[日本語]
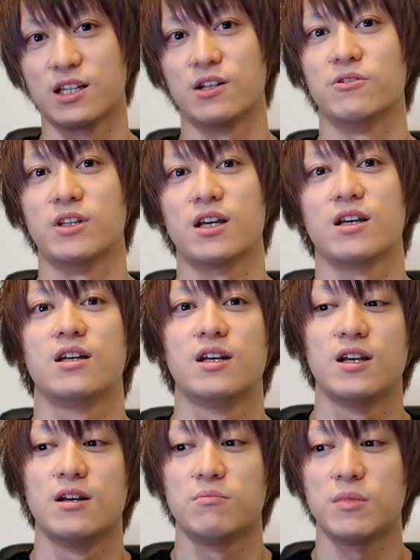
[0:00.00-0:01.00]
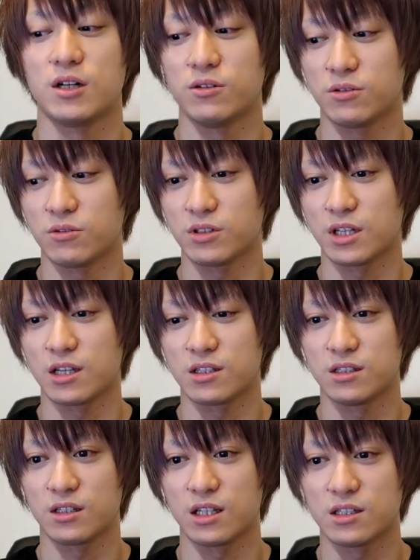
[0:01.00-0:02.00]
なので、まあ、ルークの
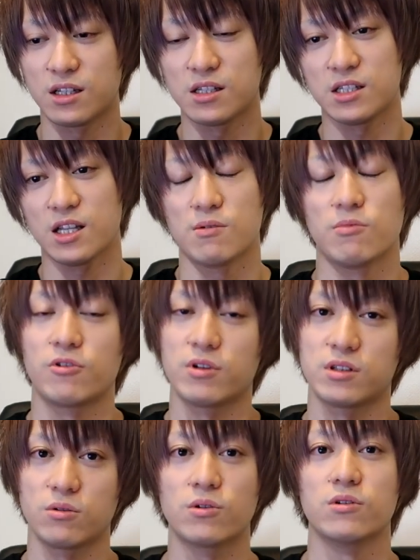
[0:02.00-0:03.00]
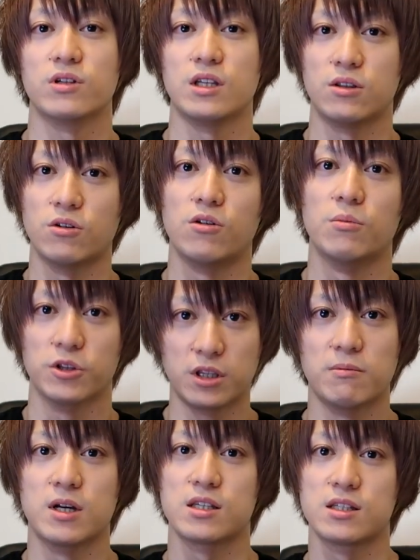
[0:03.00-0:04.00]
決断自体は僕はすごくいいと思っ
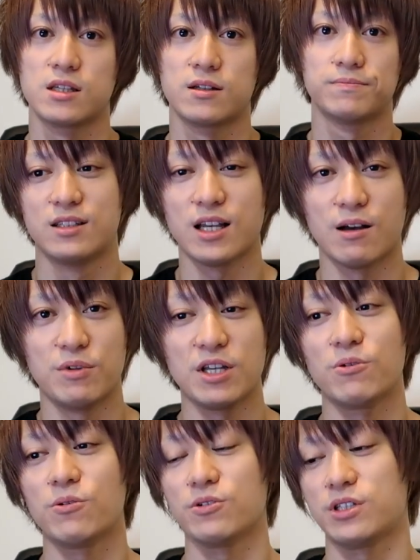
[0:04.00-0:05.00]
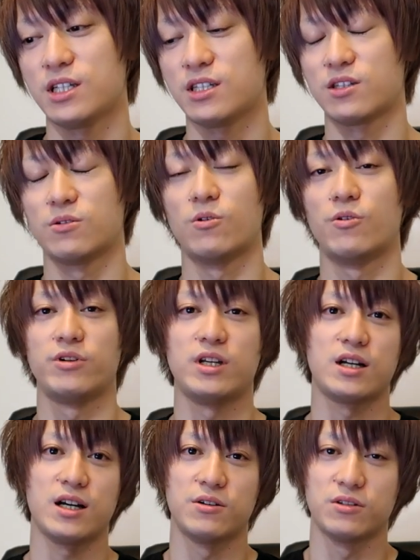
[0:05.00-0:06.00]
てます。さあ、BO4 シーズンを振
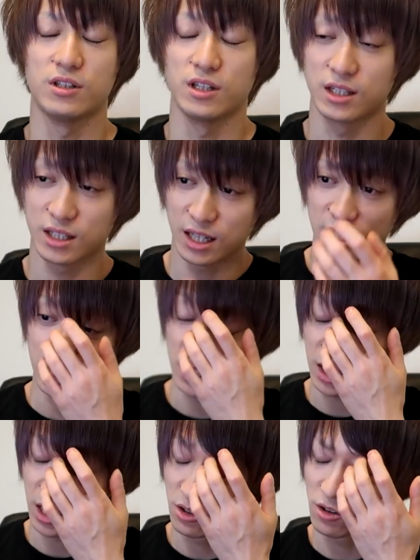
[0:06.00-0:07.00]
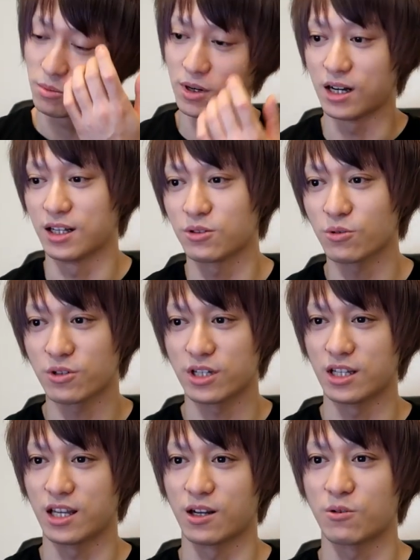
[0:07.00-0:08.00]
り返るって言ったんですけど、まあ、特
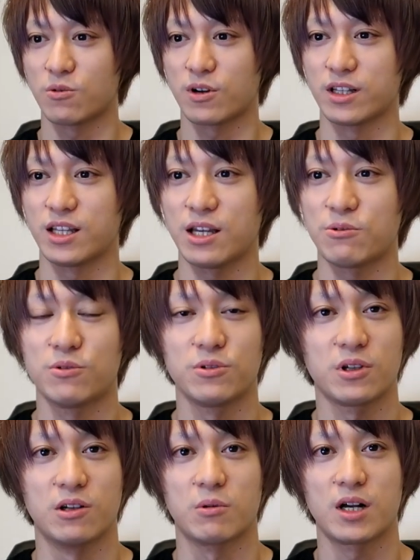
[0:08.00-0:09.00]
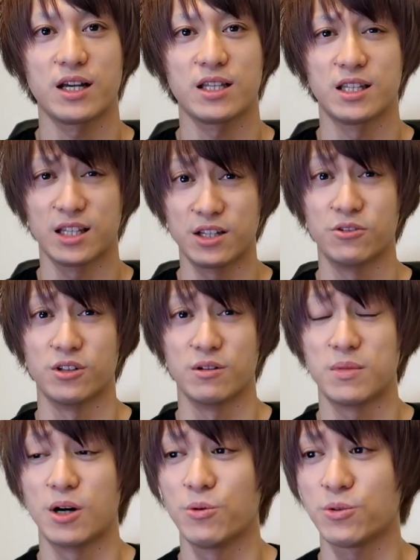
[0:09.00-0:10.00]
にね、今回台本とかも書いてないので、
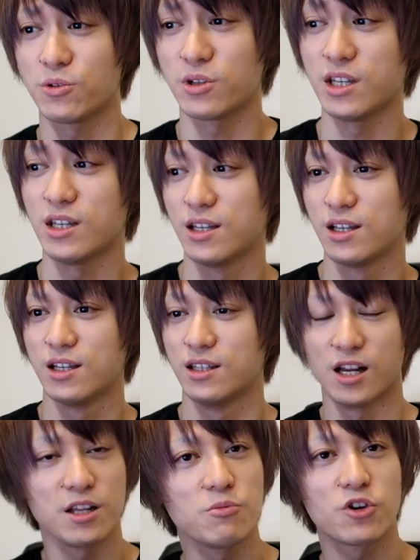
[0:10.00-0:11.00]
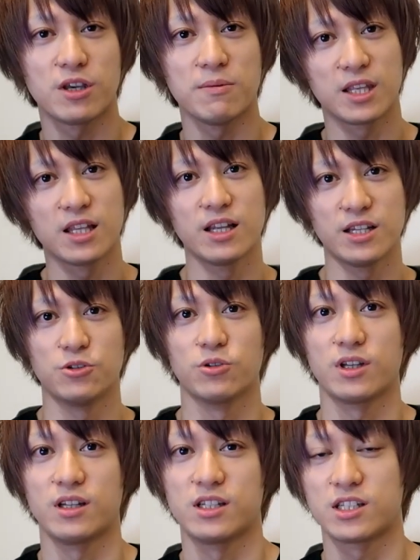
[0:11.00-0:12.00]
まあ、本当に何も決めてない状
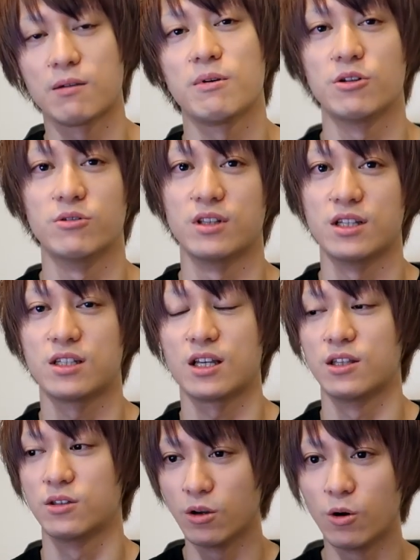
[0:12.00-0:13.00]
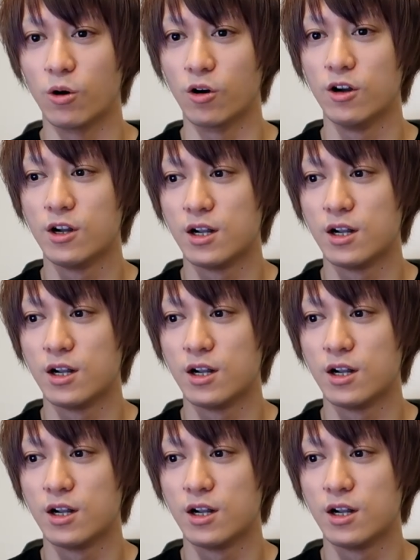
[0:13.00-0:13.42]
態で喋るんですけど、